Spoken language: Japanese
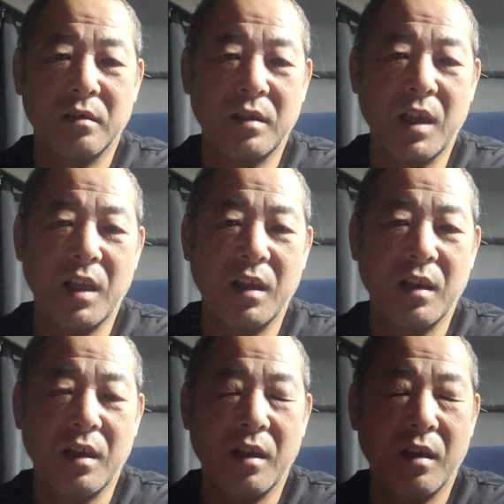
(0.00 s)
で、
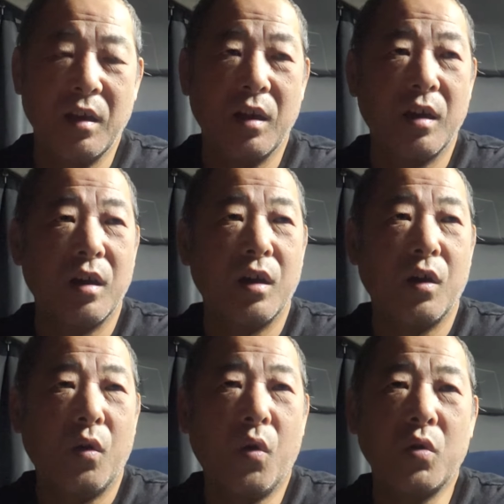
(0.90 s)

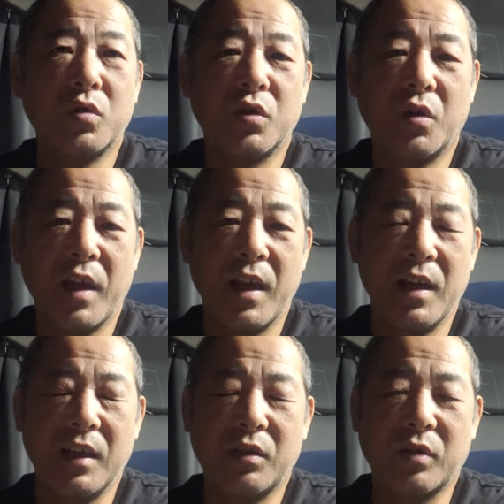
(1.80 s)
多くの
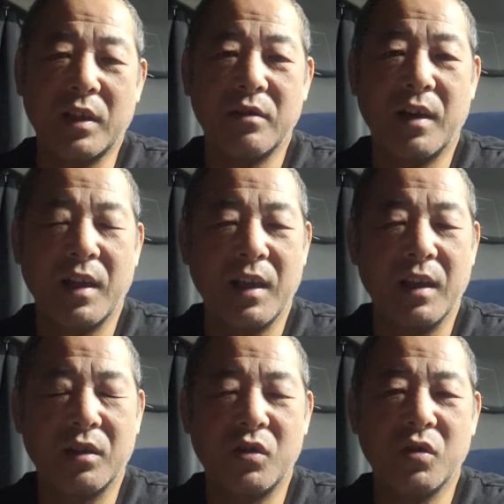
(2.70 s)
ね、人たちは
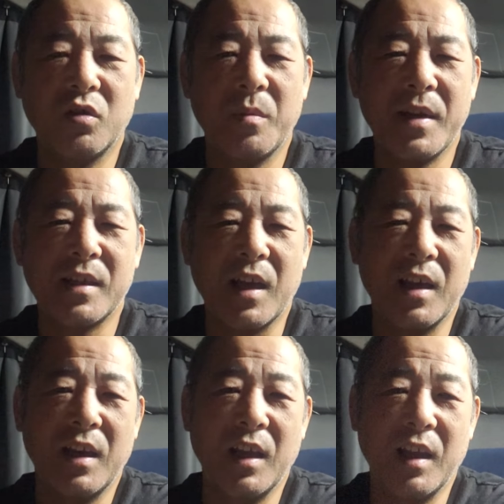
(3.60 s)
ね、給料明細
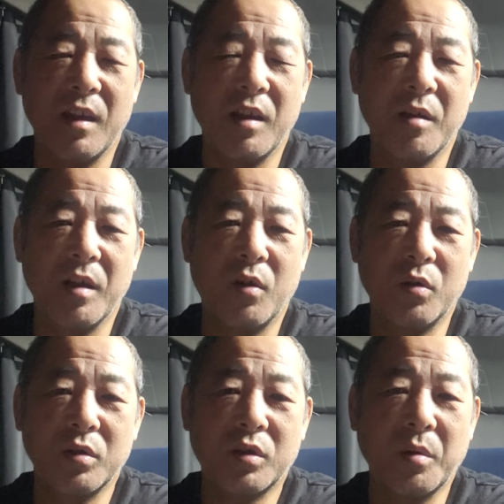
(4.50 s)
ね、ほ
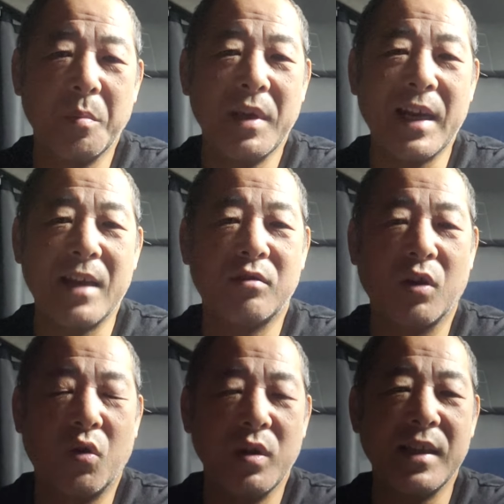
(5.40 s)
んと見ない人
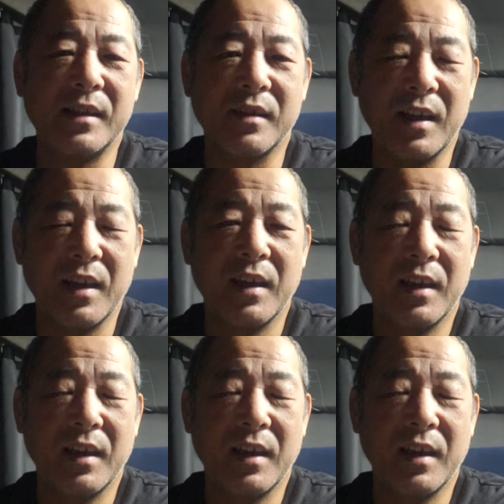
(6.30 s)
が多いですね。